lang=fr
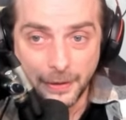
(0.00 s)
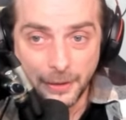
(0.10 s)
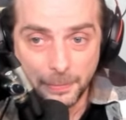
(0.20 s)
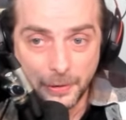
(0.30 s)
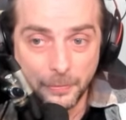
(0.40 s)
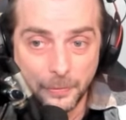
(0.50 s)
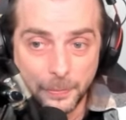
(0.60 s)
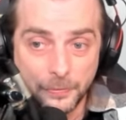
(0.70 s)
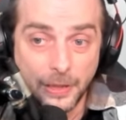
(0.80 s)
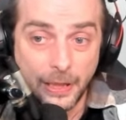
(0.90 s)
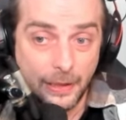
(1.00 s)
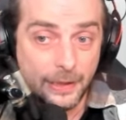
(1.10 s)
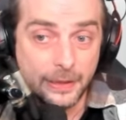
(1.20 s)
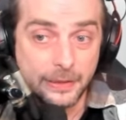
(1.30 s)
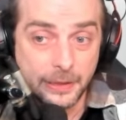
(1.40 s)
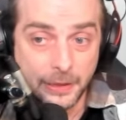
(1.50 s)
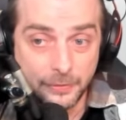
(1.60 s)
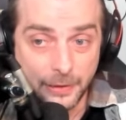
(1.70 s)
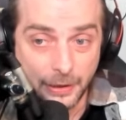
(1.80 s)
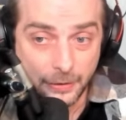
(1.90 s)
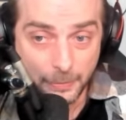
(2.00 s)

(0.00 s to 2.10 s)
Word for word: hop, comme on peut voir, elle a déjà une attaque de